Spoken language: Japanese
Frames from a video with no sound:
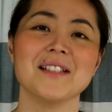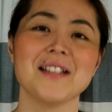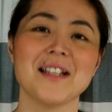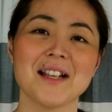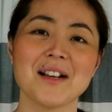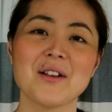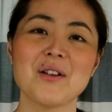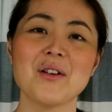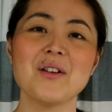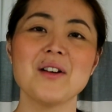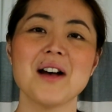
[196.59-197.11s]
で
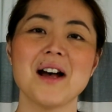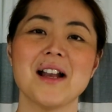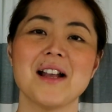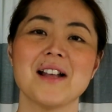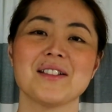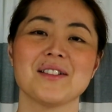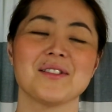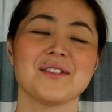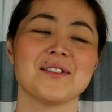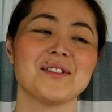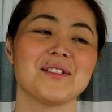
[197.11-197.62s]
ね、こういう
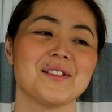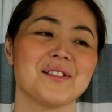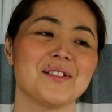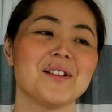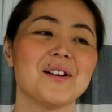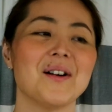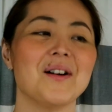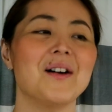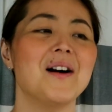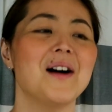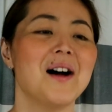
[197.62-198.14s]
話をする
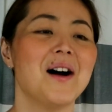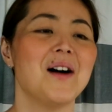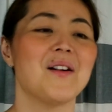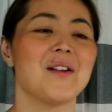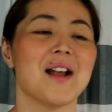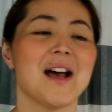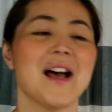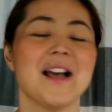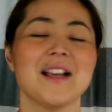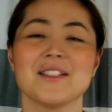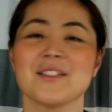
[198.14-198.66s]
と、ほら、